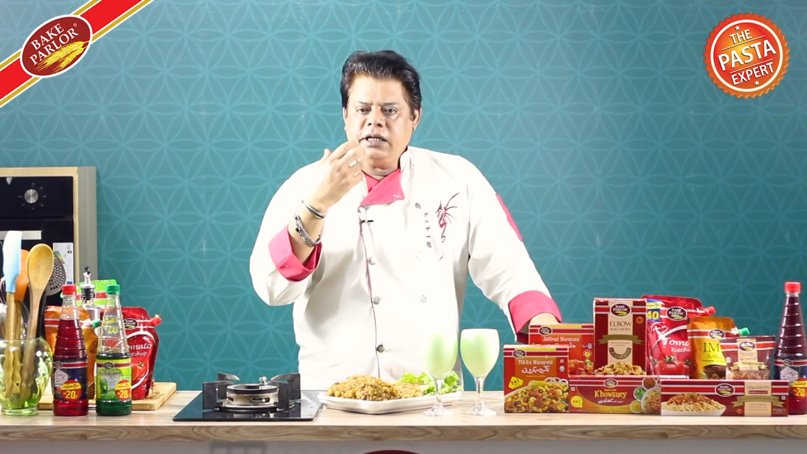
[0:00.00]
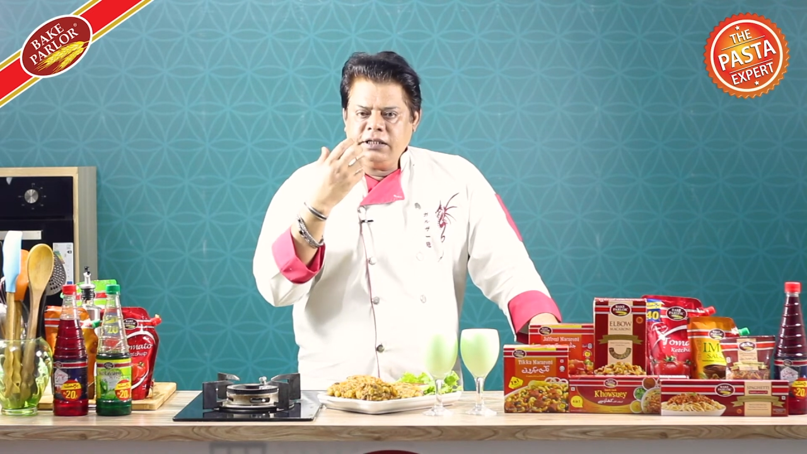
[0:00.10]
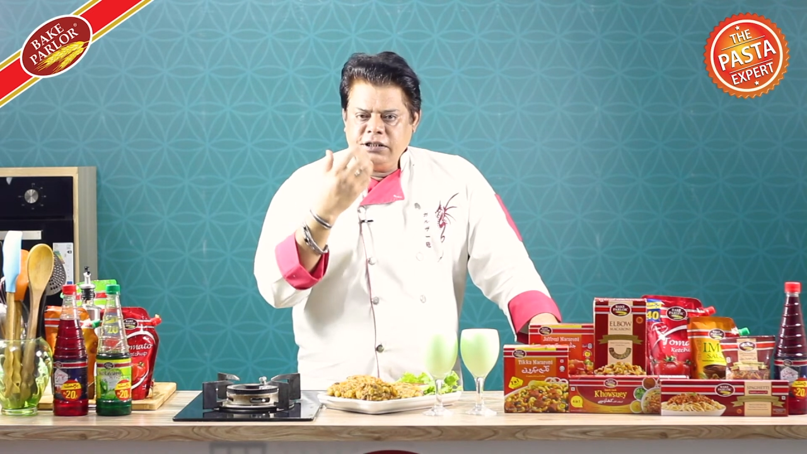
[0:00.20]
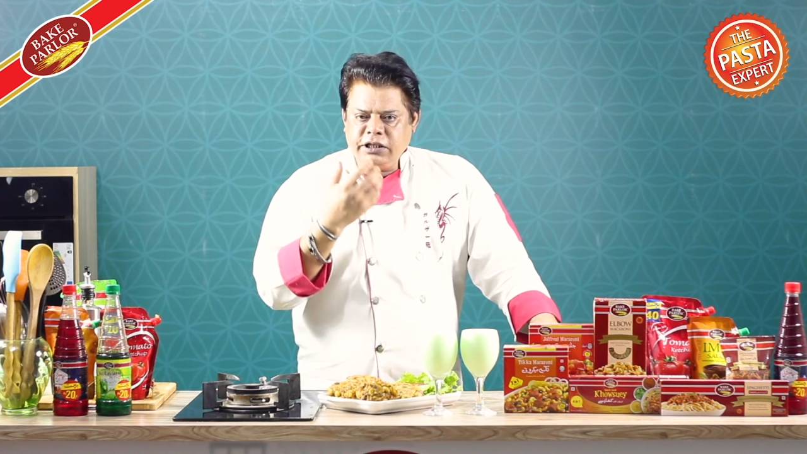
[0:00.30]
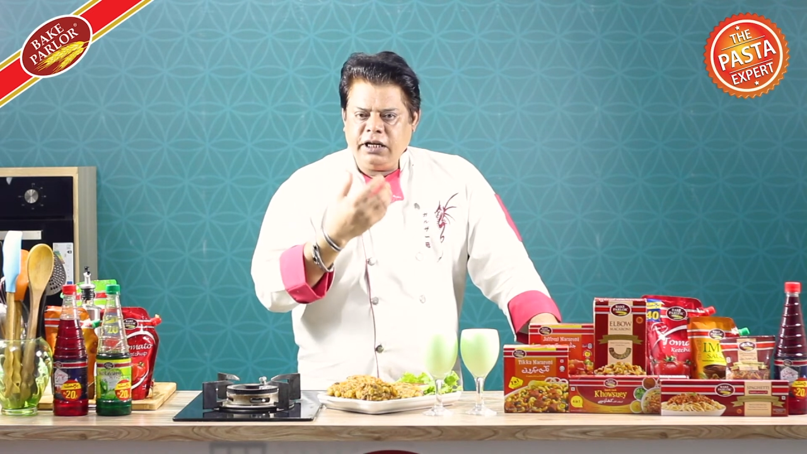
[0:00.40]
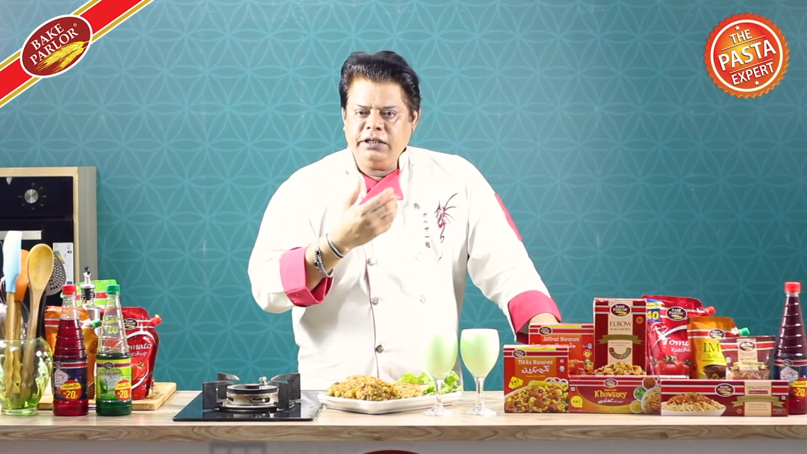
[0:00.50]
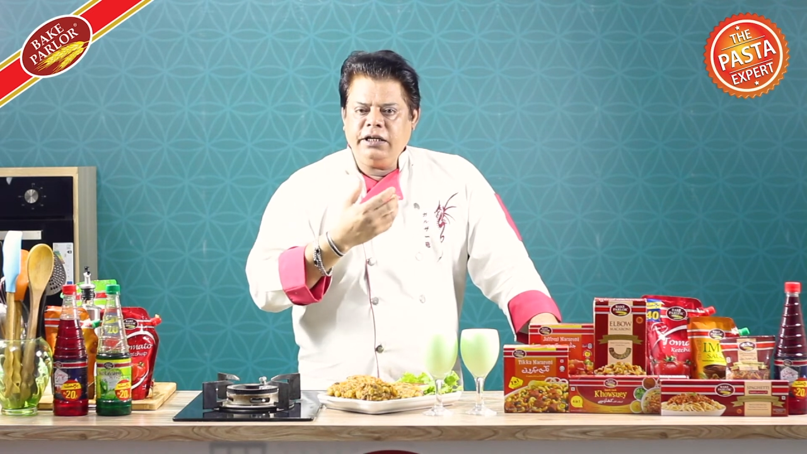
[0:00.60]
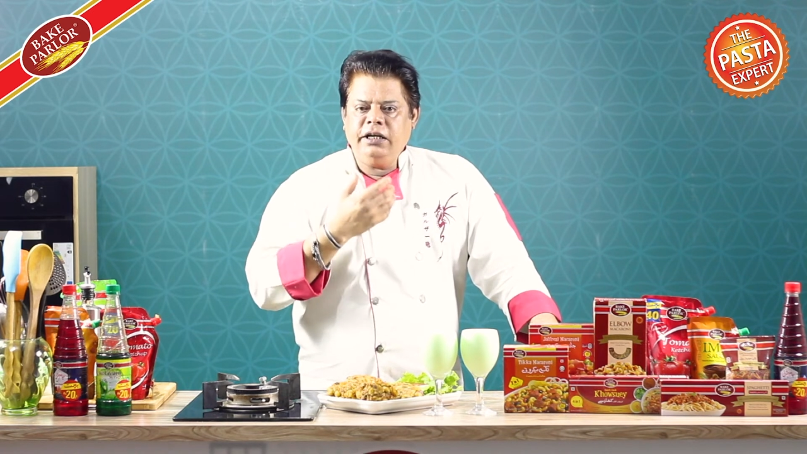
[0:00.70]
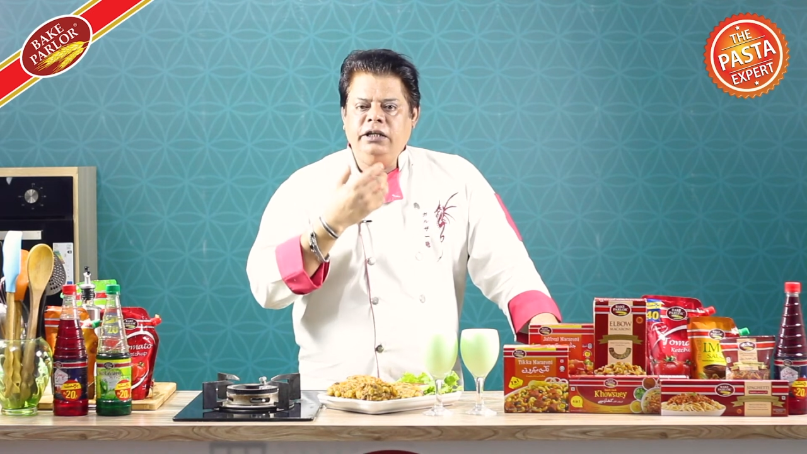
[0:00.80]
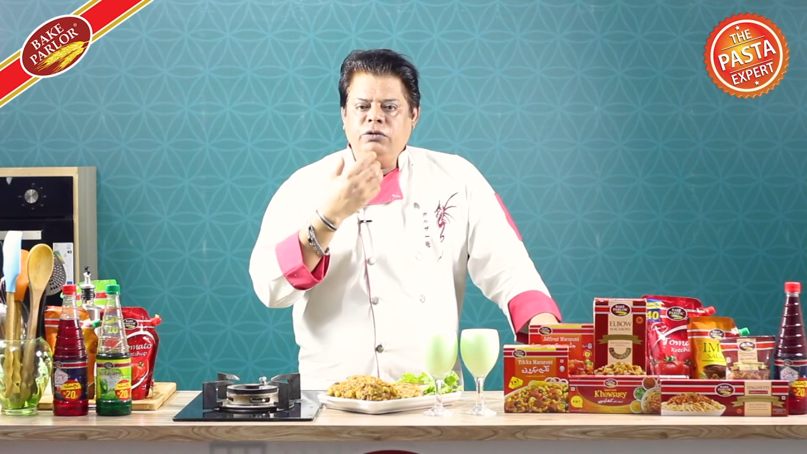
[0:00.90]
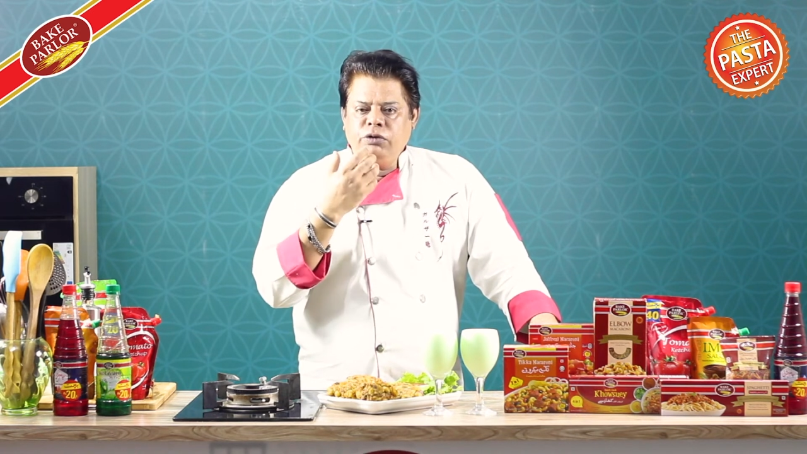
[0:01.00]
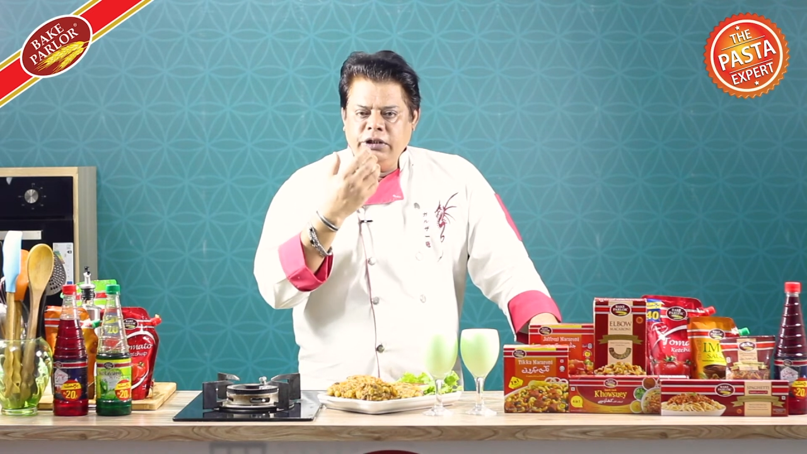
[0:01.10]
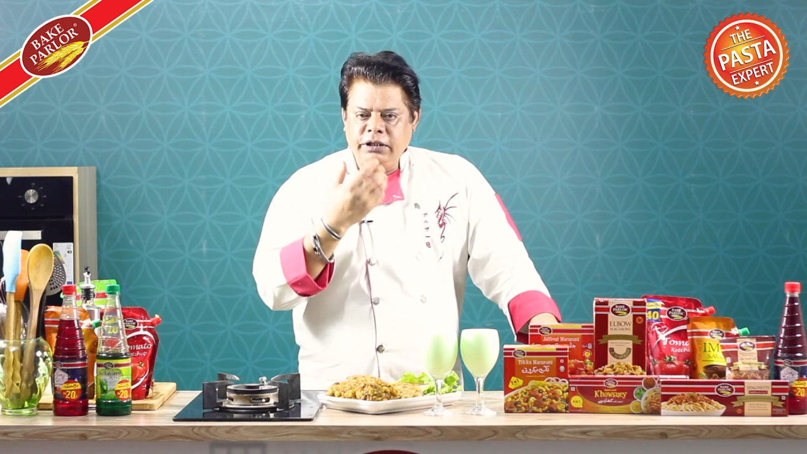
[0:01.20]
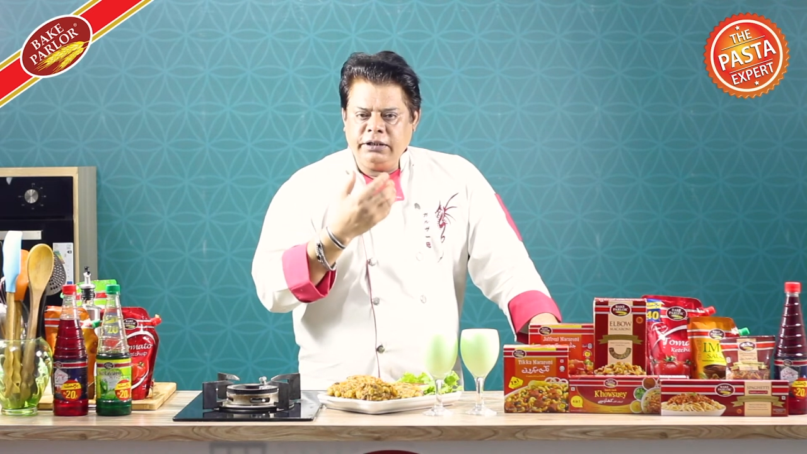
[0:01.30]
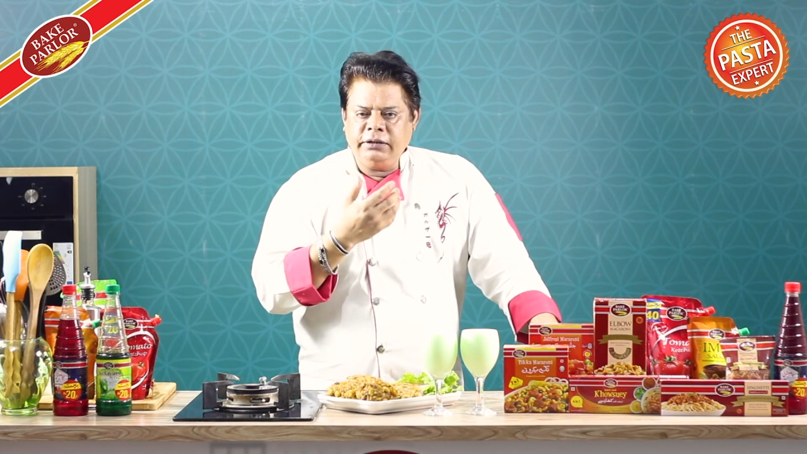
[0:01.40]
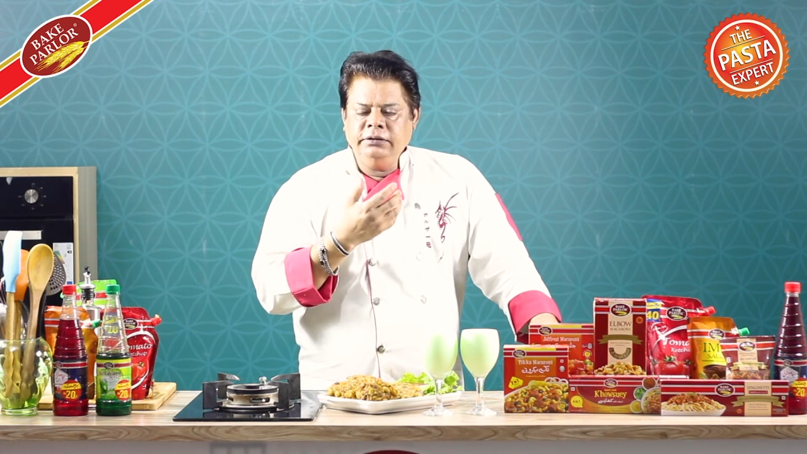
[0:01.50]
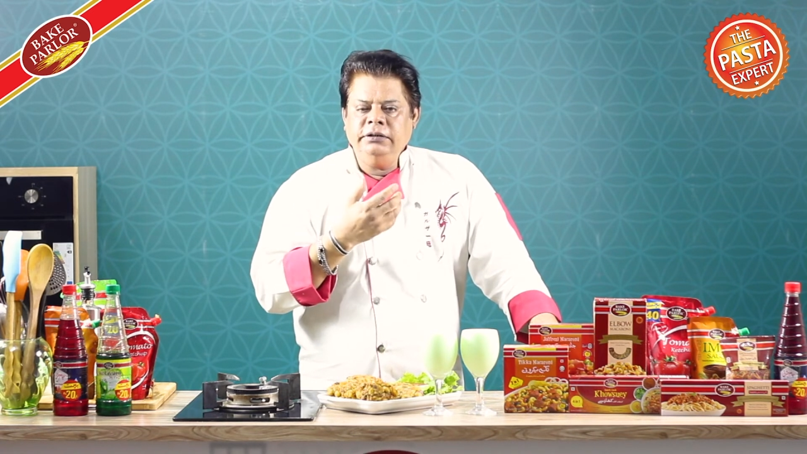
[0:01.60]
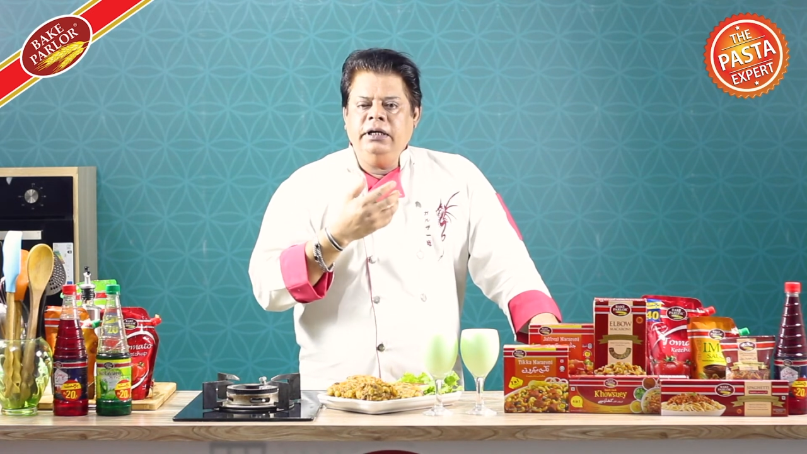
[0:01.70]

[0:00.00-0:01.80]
तरह से चलाते रहना थोड़ी देर तक